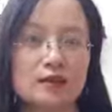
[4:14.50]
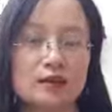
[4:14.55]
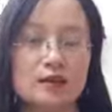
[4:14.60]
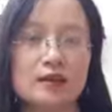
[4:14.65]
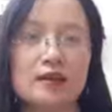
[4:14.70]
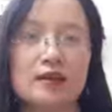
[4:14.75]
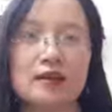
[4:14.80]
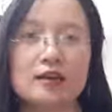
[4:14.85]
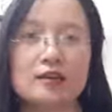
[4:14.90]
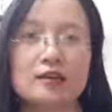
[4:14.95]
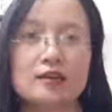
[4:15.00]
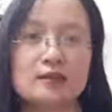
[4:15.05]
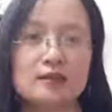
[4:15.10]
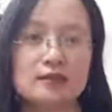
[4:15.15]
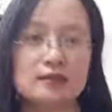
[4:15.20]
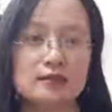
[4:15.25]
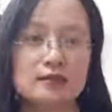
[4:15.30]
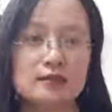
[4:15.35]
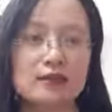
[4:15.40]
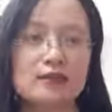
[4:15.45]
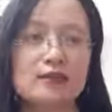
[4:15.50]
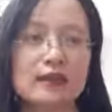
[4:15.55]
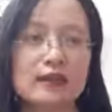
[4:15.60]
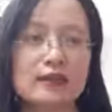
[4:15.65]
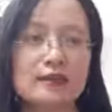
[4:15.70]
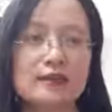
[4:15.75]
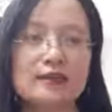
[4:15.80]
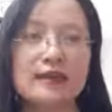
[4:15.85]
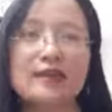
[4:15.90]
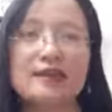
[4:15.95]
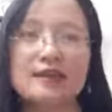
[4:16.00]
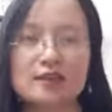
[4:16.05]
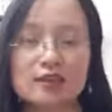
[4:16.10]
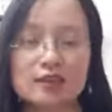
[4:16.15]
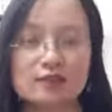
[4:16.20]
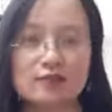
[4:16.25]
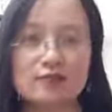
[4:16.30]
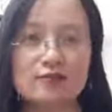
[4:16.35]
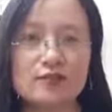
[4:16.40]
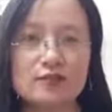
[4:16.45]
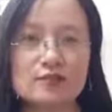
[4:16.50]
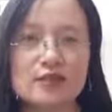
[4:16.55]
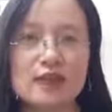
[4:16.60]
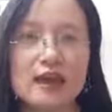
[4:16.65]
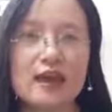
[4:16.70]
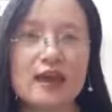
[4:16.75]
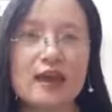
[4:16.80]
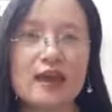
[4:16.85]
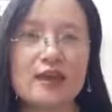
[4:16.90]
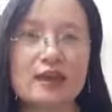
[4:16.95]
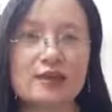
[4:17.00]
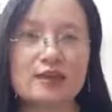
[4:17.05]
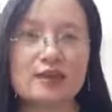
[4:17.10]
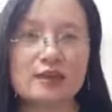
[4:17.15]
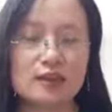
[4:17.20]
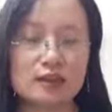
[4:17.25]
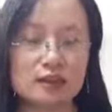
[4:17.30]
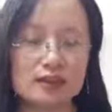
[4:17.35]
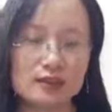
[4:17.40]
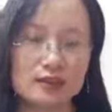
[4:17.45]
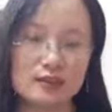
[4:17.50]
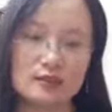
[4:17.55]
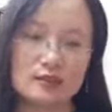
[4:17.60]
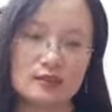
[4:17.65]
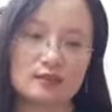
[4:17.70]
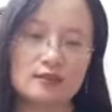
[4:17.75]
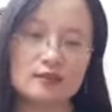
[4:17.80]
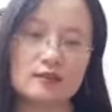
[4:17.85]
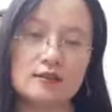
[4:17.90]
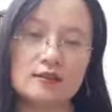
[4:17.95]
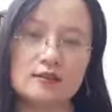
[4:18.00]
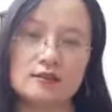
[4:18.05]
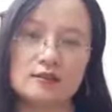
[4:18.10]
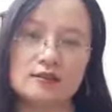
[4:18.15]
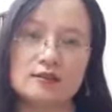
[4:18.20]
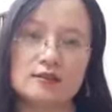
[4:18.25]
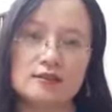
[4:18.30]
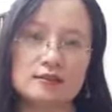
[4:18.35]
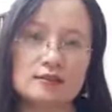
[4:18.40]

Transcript: để nhưng lại ganh tị với cha để à,